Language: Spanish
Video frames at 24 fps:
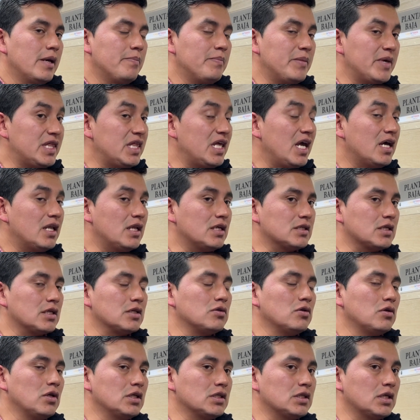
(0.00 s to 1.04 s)
medianas, que
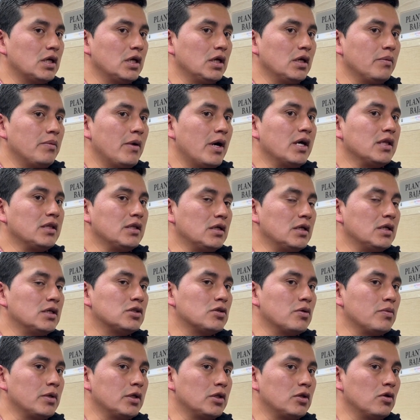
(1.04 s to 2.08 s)
son las que van a tener
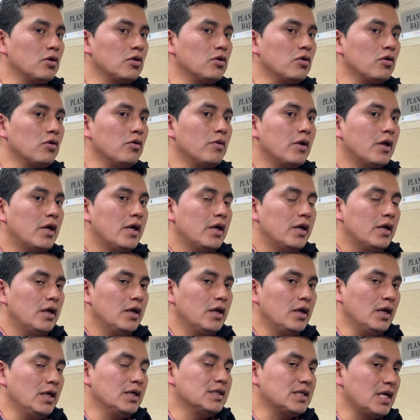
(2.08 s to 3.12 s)
sobre todo
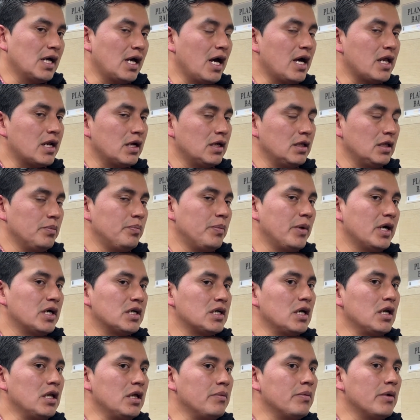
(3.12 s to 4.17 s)
eh, esa carga de pagar
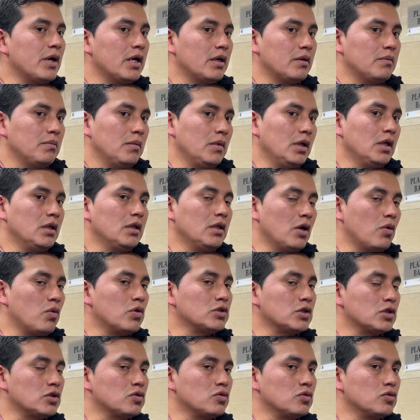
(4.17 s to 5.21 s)
el IVA de
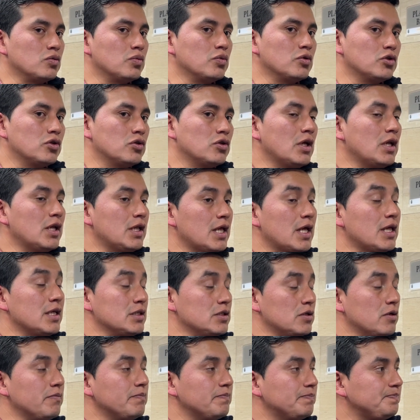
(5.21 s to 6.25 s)
acuerdo a sus funcionalidades.
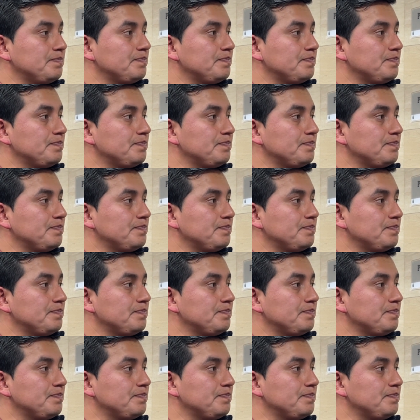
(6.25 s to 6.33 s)
¿no?